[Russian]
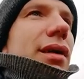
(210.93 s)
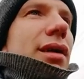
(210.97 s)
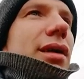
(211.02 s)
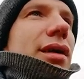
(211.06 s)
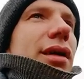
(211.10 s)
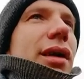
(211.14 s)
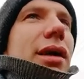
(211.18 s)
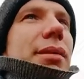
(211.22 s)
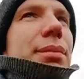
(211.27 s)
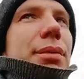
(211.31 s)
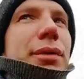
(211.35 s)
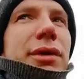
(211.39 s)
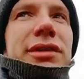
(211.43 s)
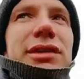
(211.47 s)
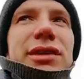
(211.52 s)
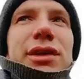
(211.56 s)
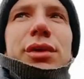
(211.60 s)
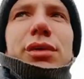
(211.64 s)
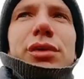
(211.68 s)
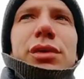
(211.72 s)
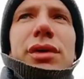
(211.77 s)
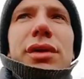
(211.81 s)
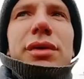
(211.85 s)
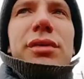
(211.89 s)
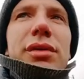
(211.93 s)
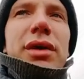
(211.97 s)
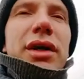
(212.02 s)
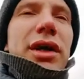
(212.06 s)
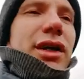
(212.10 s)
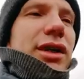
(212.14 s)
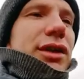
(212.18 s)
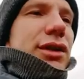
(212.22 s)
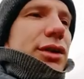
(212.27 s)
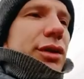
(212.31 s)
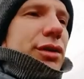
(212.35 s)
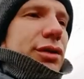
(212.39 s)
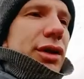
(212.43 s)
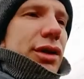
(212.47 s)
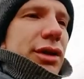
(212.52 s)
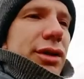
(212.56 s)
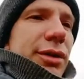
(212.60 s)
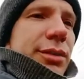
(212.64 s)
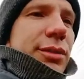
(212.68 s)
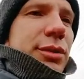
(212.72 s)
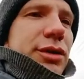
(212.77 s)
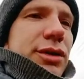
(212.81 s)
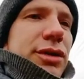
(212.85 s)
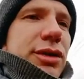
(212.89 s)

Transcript: Я просто удивляюсь вот этому